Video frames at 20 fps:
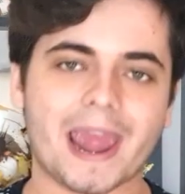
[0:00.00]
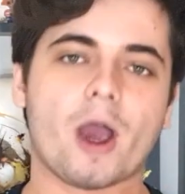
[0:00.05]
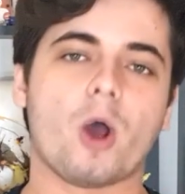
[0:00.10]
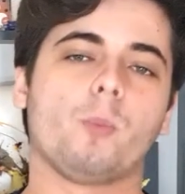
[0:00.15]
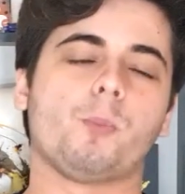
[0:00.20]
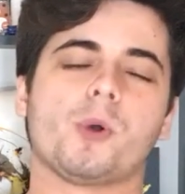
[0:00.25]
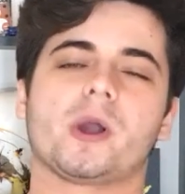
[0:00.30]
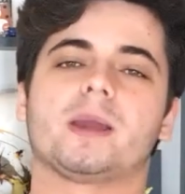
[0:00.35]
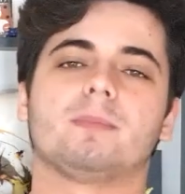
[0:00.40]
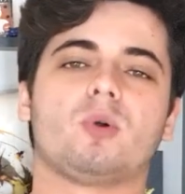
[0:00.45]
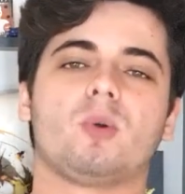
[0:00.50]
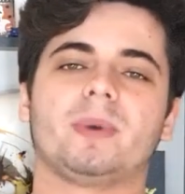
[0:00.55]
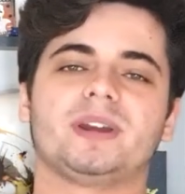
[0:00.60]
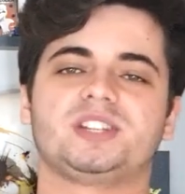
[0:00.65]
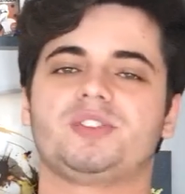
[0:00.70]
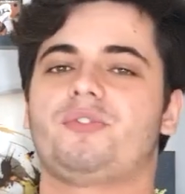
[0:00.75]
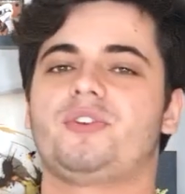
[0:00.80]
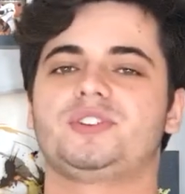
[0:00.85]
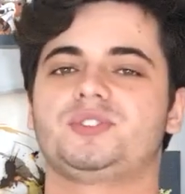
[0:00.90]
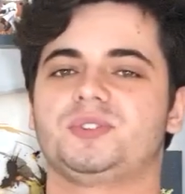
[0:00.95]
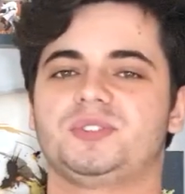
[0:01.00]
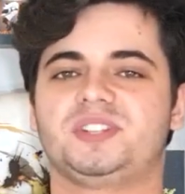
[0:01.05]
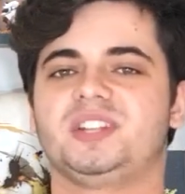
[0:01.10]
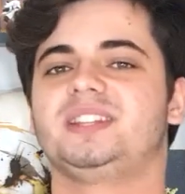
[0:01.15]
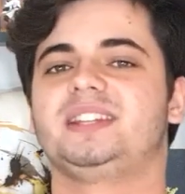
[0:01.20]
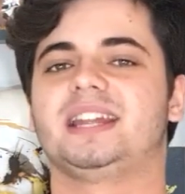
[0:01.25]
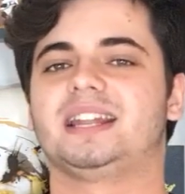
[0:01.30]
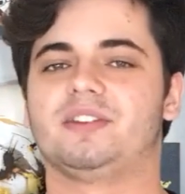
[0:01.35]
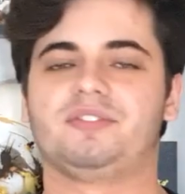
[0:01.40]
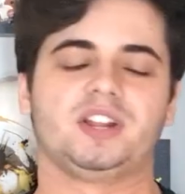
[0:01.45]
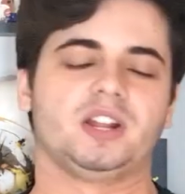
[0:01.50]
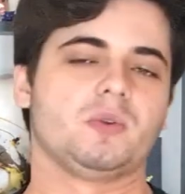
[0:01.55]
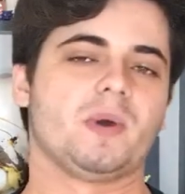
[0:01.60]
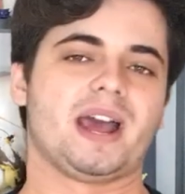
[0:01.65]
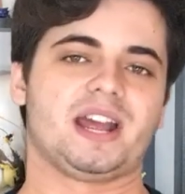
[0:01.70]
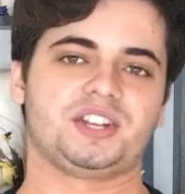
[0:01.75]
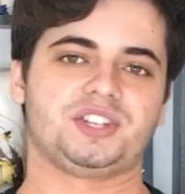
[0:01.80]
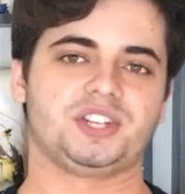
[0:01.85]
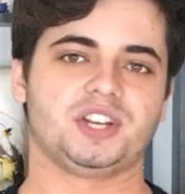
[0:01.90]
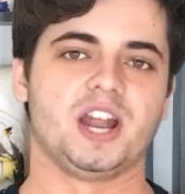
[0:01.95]
é o Pokémon mais difícil de se ter da vida do
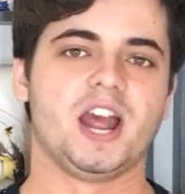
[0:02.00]
Ash.